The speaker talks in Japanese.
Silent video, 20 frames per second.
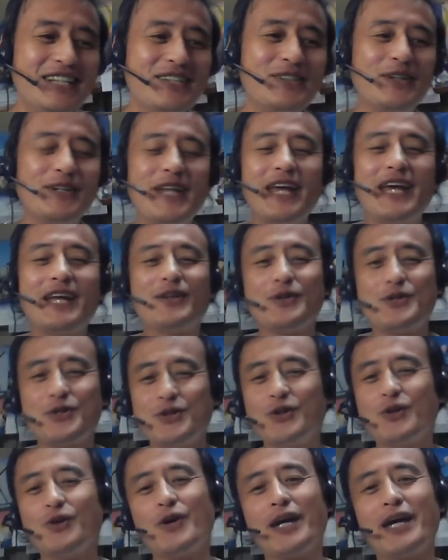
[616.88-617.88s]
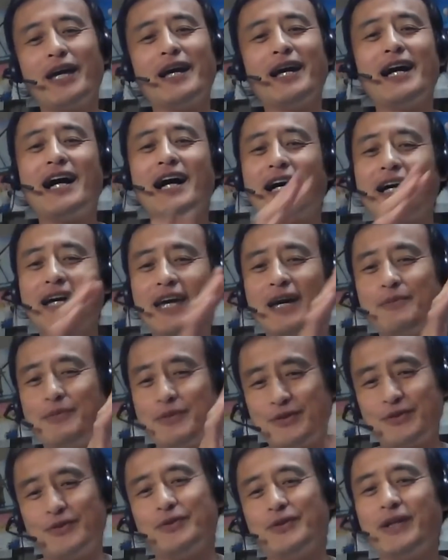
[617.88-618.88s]
それで、えっと、15件が、えー、
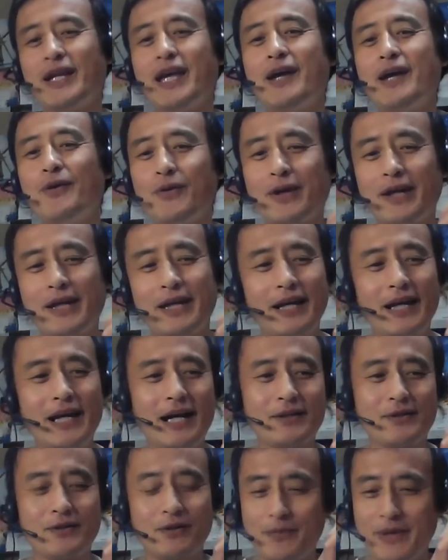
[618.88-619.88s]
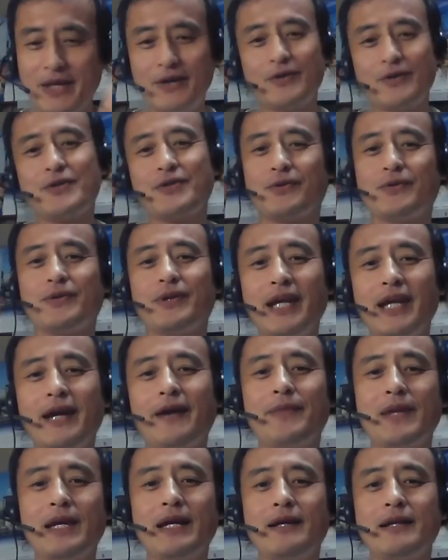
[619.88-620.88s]
侮辱で、6件がその名誉毀損
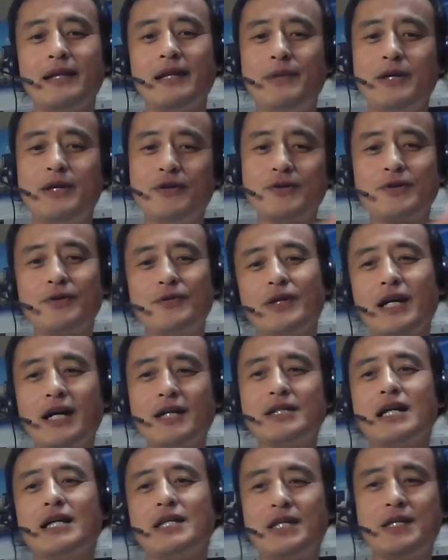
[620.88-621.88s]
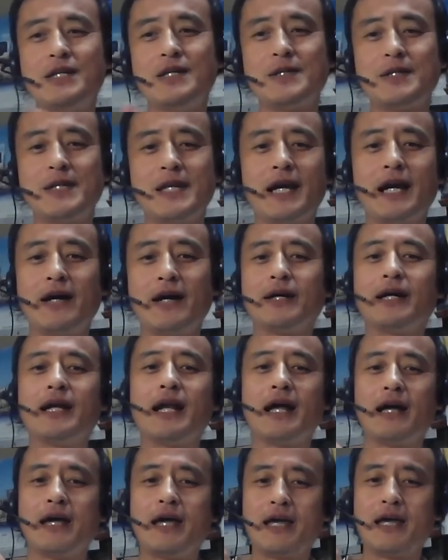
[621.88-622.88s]
でで、名誉毀損に関しては真実性があるか
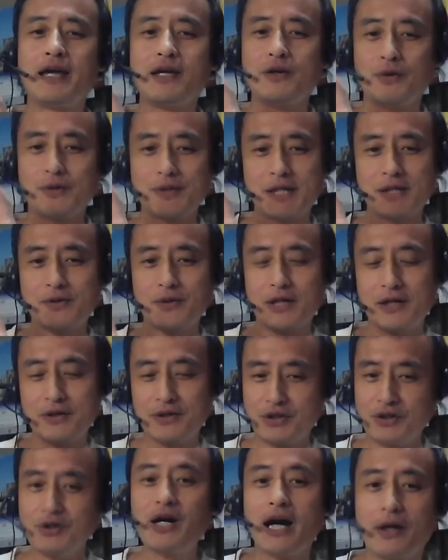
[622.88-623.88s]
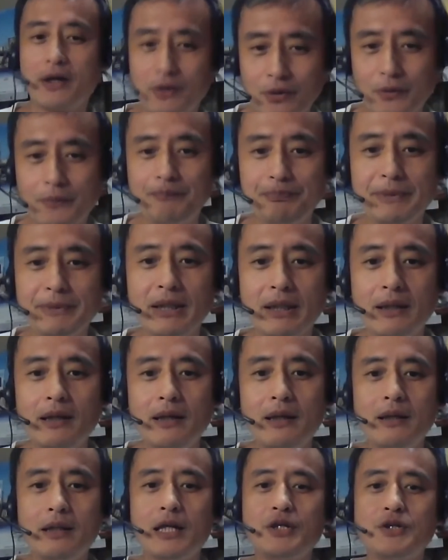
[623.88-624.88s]
ら、えー、違法性訴学自由があると。
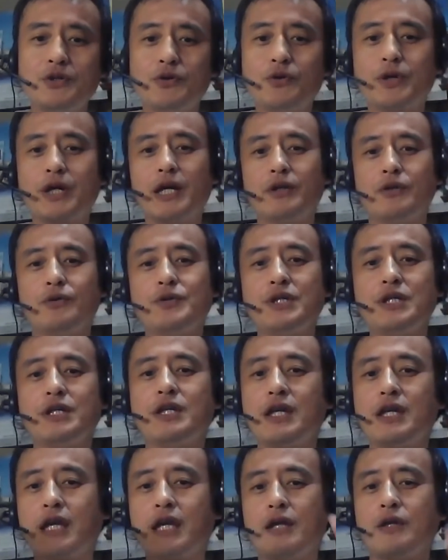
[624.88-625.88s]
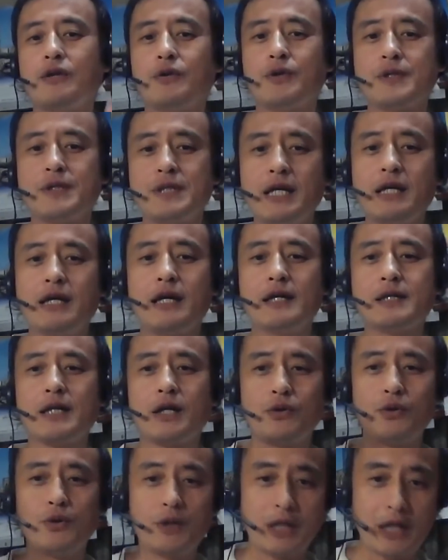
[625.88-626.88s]
で15件のうち2件のですね、
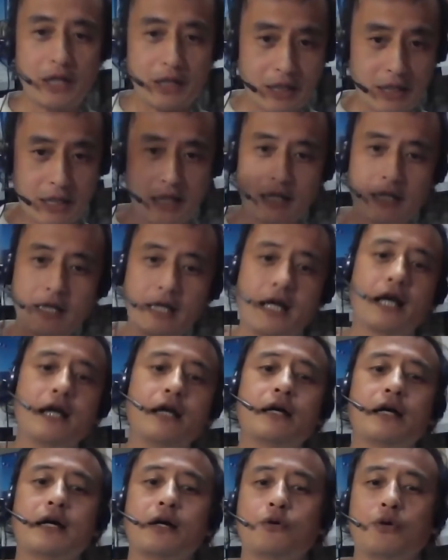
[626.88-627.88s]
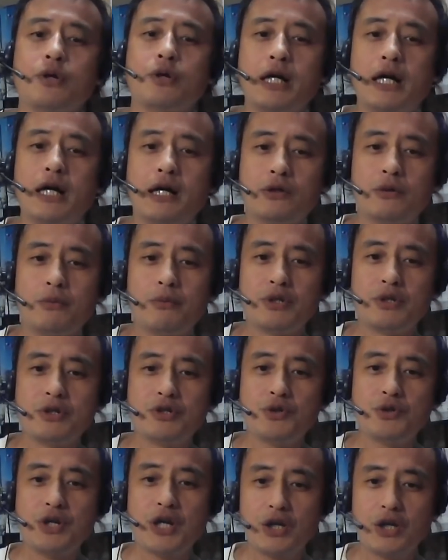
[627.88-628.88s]
先ほど言った2件が、これがあの
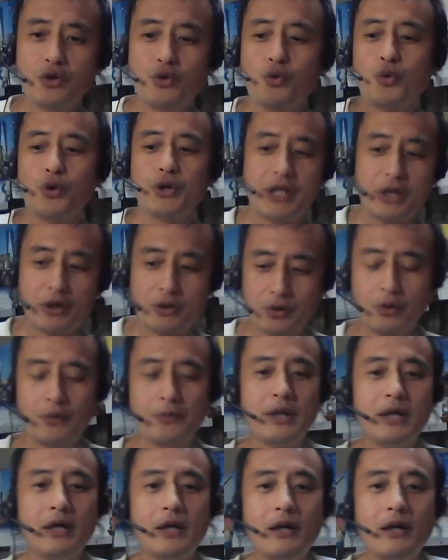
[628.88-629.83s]
12件度を超えていると。